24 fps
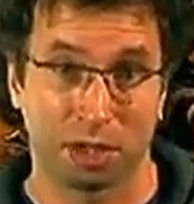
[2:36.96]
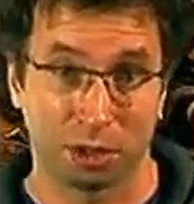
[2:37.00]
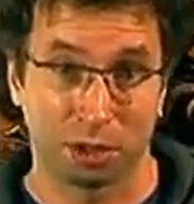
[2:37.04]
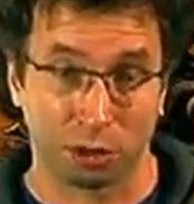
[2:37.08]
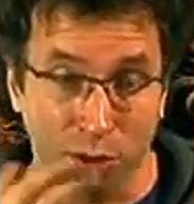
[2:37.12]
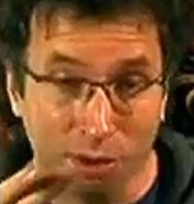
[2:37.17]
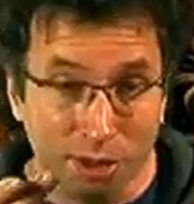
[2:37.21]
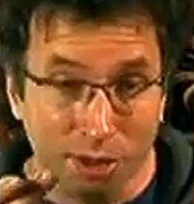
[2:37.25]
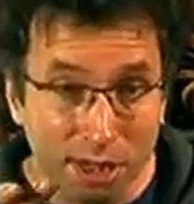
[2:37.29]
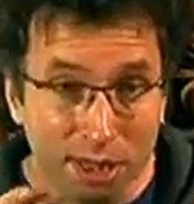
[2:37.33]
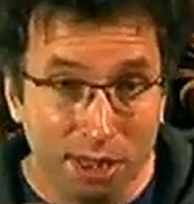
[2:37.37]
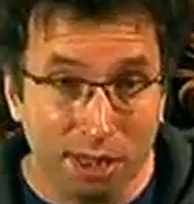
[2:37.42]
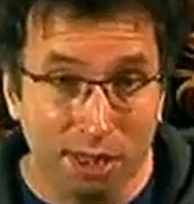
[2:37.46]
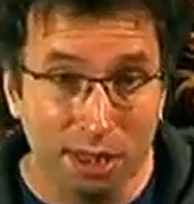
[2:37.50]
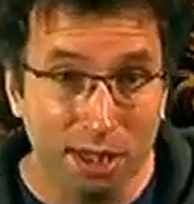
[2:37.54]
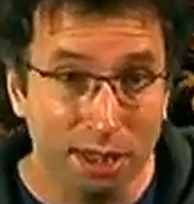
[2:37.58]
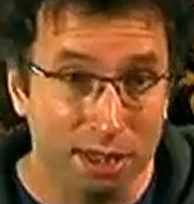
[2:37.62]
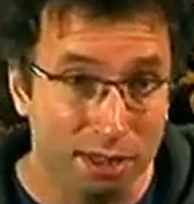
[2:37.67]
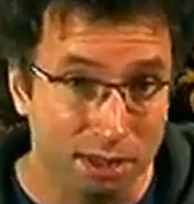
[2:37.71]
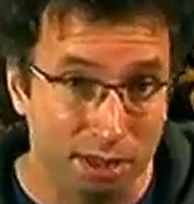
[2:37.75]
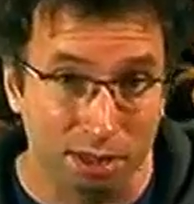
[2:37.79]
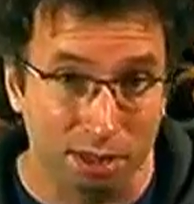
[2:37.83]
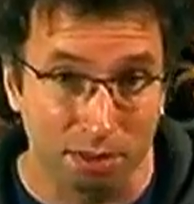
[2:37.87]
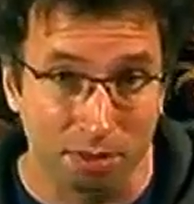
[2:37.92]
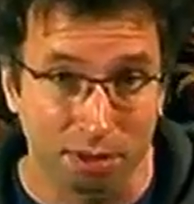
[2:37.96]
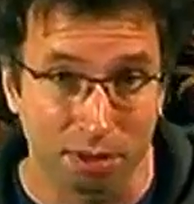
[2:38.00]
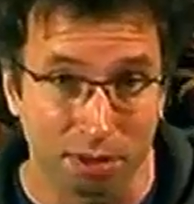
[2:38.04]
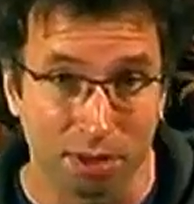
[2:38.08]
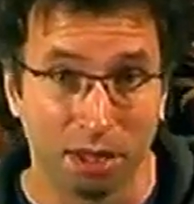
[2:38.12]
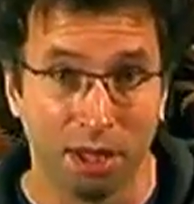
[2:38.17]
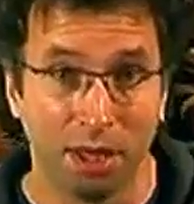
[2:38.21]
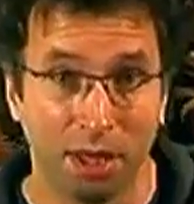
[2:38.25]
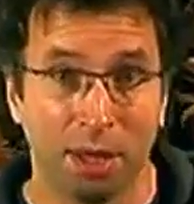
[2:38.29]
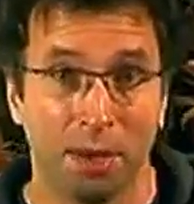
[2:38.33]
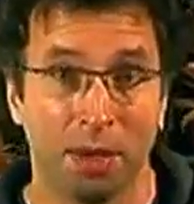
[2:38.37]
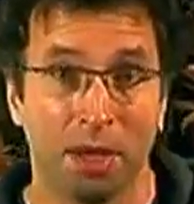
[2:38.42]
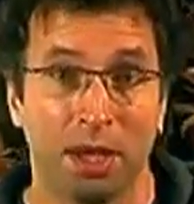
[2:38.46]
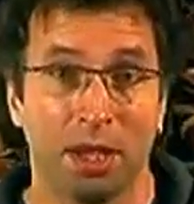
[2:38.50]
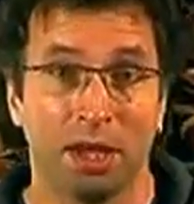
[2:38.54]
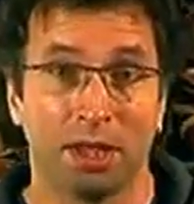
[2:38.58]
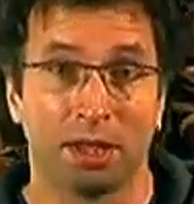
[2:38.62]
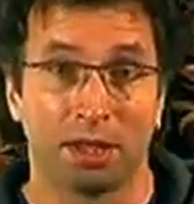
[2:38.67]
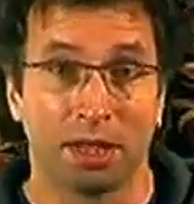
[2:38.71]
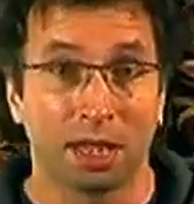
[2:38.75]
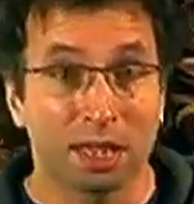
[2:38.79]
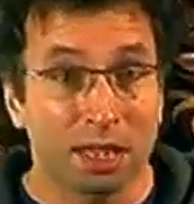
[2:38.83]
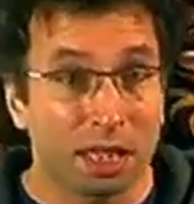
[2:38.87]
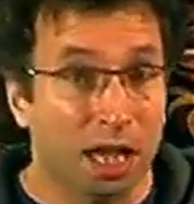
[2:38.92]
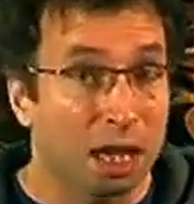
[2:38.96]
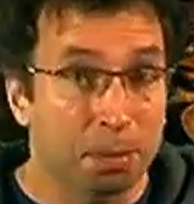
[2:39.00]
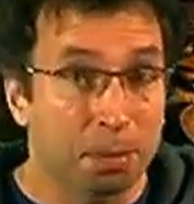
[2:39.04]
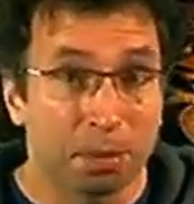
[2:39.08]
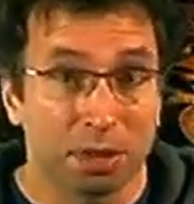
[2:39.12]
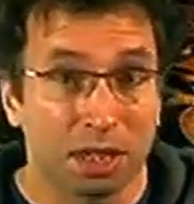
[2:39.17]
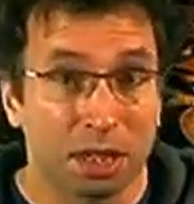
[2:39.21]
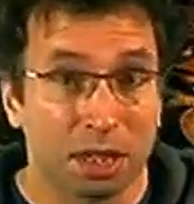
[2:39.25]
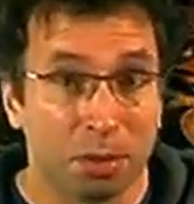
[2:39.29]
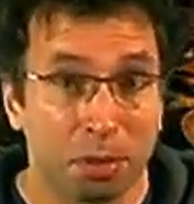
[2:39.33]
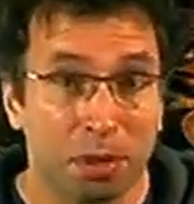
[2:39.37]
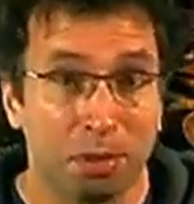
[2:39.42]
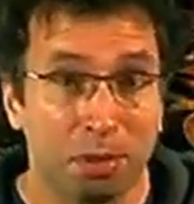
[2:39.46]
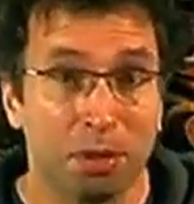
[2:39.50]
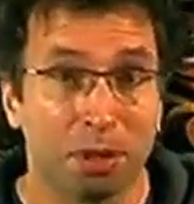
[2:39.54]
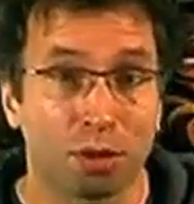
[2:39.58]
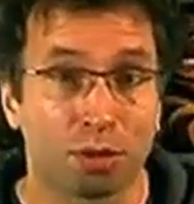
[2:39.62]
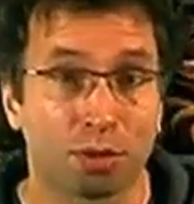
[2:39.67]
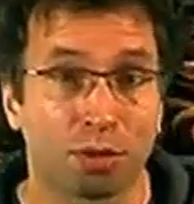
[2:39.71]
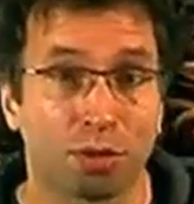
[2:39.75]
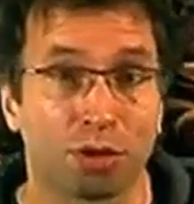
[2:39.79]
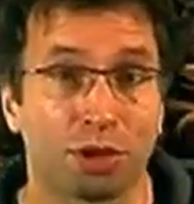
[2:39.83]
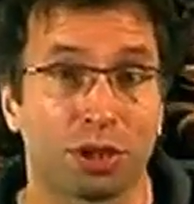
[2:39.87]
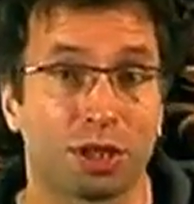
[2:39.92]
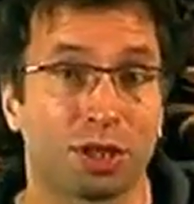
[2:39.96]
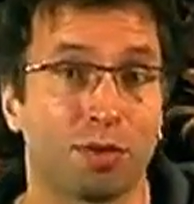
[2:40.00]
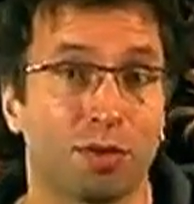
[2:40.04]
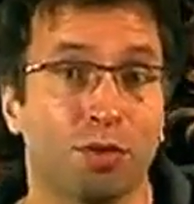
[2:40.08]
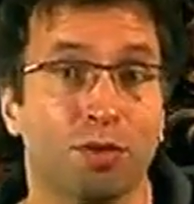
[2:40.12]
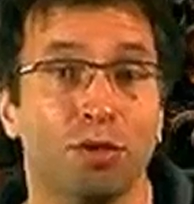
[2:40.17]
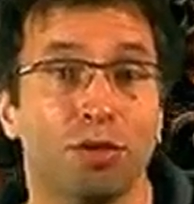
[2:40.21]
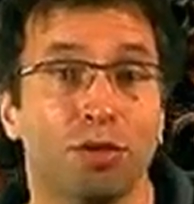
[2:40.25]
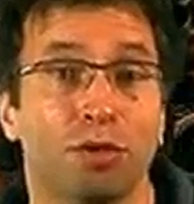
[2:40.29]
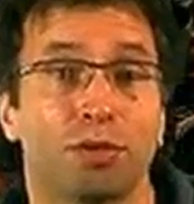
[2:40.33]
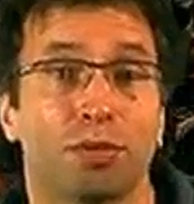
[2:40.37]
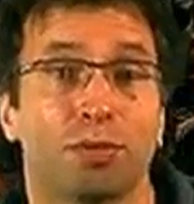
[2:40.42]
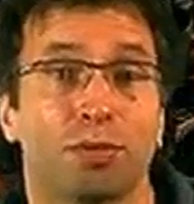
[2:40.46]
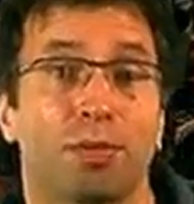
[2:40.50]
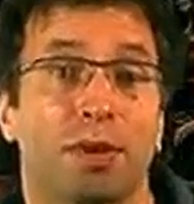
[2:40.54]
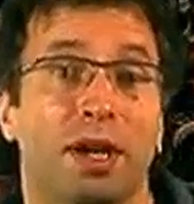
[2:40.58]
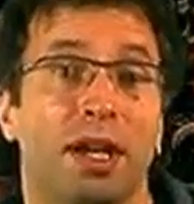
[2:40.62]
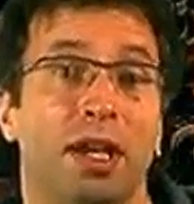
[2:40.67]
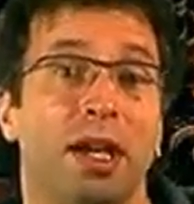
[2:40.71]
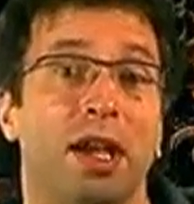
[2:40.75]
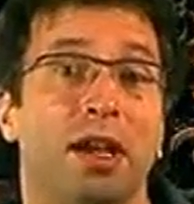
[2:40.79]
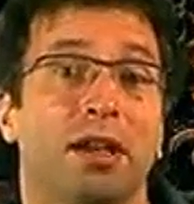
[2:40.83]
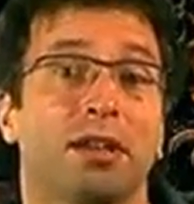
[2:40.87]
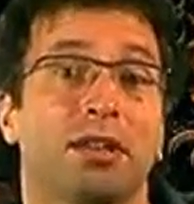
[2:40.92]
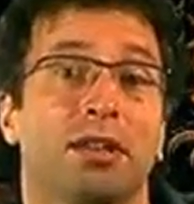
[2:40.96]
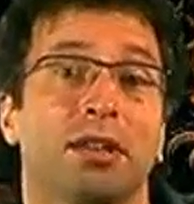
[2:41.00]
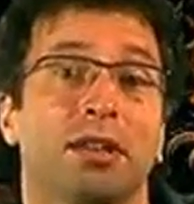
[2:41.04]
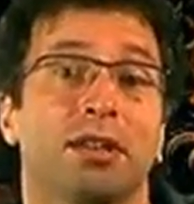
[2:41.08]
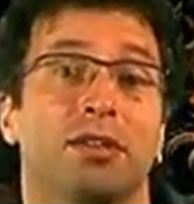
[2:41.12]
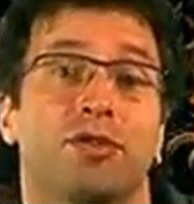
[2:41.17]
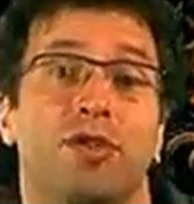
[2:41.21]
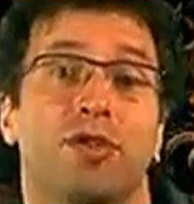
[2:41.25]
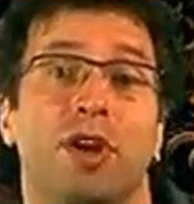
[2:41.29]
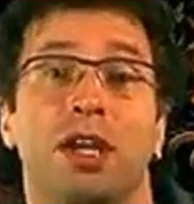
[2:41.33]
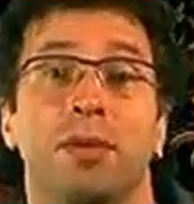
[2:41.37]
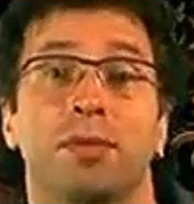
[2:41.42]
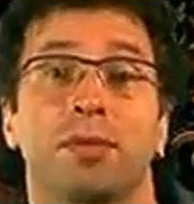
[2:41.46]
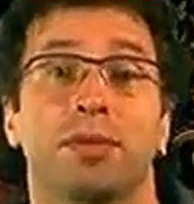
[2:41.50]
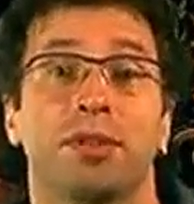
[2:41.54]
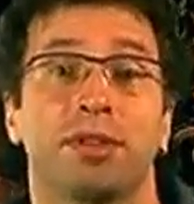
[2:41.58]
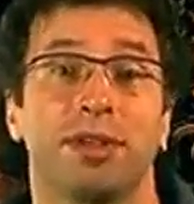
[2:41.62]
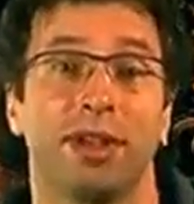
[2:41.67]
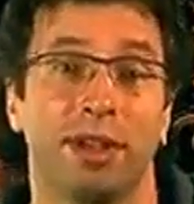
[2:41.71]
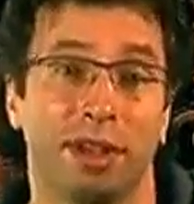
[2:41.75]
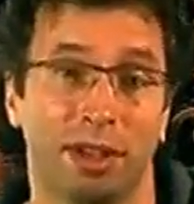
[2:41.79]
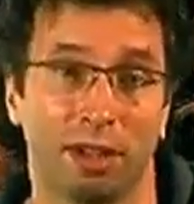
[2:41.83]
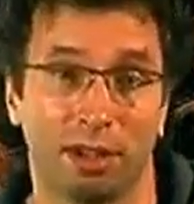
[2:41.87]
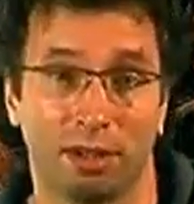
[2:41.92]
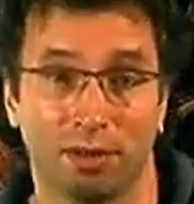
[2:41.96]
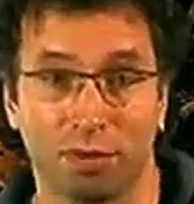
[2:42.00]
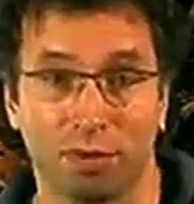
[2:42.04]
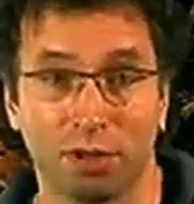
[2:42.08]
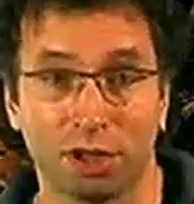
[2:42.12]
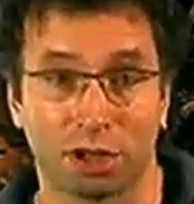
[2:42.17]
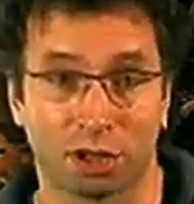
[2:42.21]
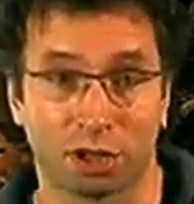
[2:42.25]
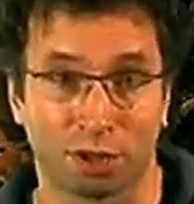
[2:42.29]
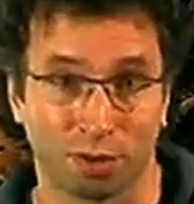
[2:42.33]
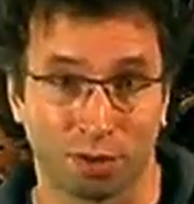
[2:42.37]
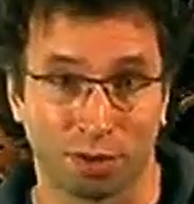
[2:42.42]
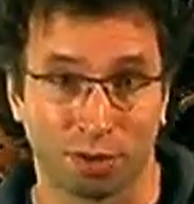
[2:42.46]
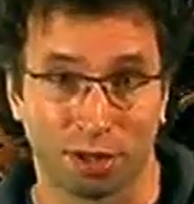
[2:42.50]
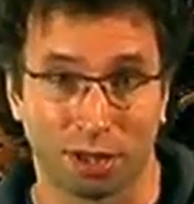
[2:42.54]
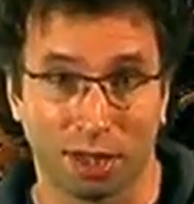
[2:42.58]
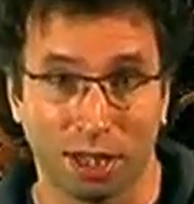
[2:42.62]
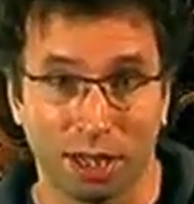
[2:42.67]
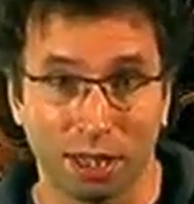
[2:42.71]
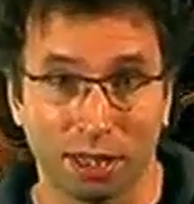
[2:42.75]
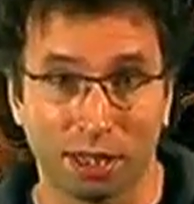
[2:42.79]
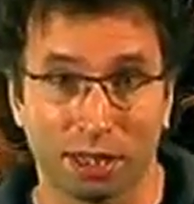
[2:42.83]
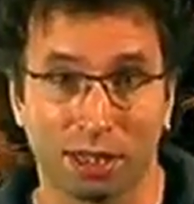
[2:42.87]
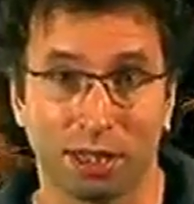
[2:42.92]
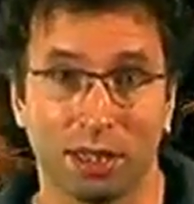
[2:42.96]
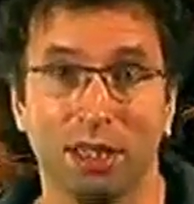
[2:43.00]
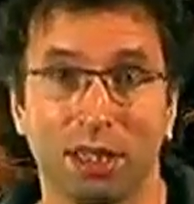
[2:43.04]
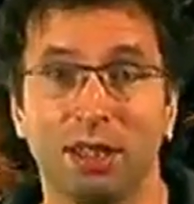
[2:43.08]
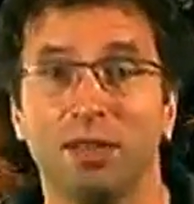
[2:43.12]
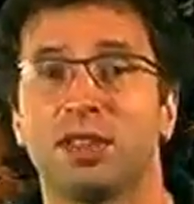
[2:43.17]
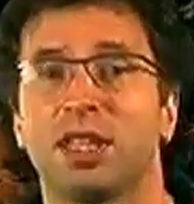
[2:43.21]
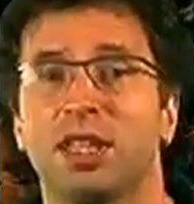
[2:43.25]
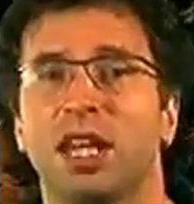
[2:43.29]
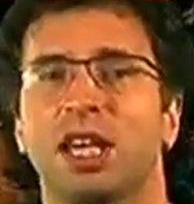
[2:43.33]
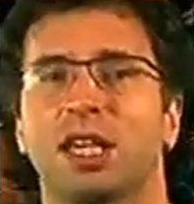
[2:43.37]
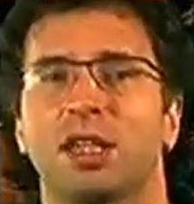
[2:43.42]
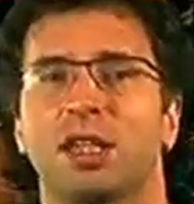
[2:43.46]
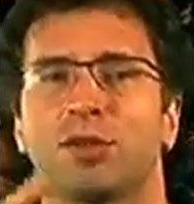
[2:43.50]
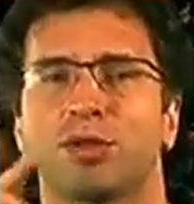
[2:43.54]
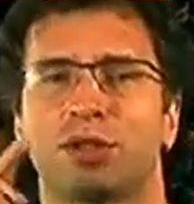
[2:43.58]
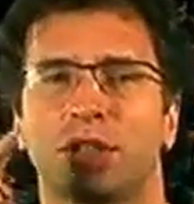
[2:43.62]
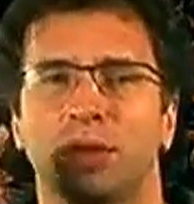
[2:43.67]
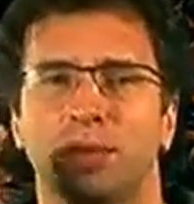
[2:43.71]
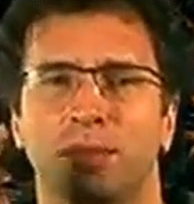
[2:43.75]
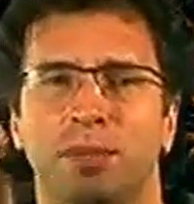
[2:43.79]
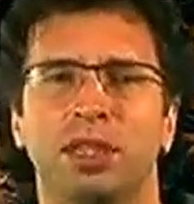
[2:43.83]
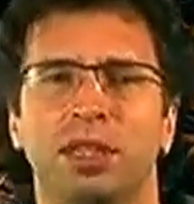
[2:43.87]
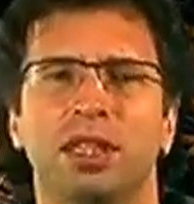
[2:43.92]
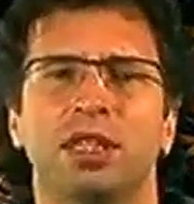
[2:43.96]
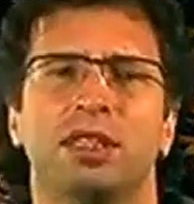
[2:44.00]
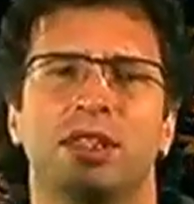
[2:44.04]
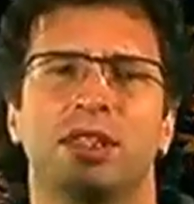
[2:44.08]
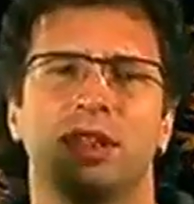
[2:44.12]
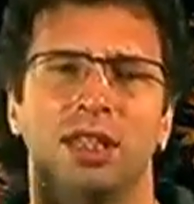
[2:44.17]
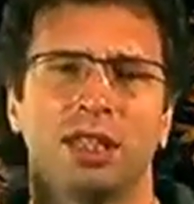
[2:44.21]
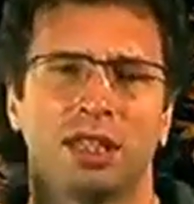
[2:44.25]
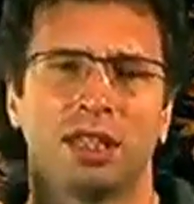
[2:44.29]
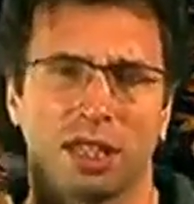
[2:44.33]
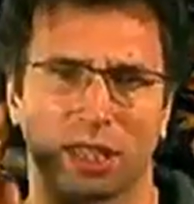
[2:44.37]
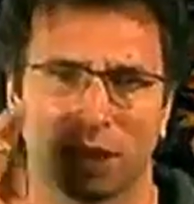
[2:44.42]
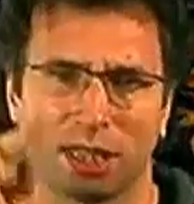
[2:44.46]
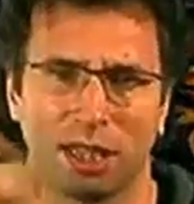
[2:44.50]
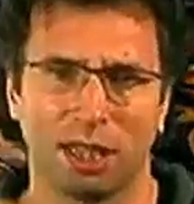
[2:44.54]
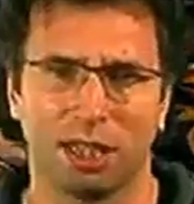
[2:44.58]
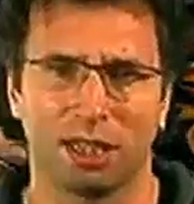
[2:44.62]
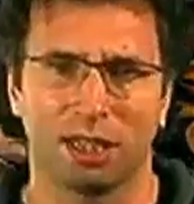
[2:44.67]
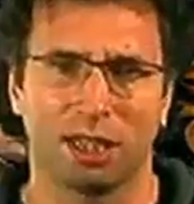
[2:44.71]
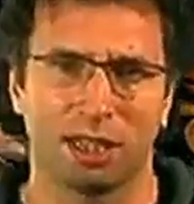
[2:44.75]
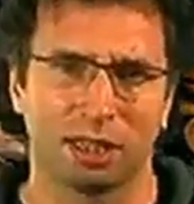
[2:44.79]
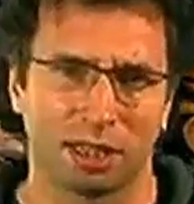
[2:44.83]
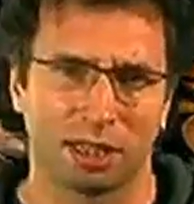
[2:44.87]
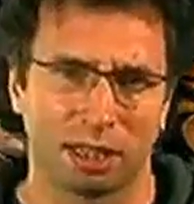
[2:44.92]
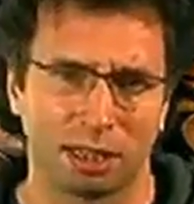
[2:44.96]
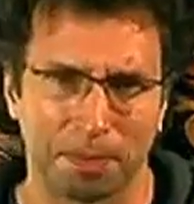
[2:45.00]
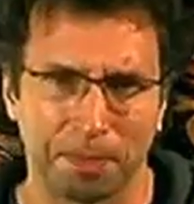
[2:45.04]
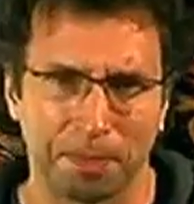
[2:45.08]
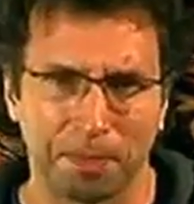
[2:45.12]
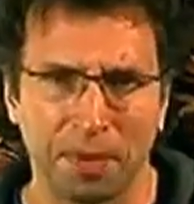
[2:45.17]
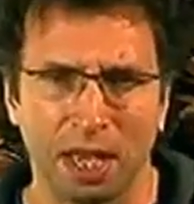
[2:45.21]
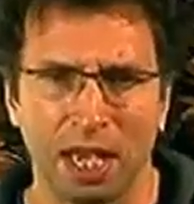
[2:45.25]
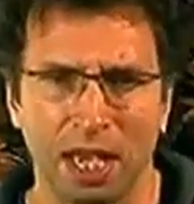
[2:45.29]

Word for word: А что с лицензиями? На Западе, к примеру, существуют проекты AAA высшего класса и всякие уже B, C и так далее до Z.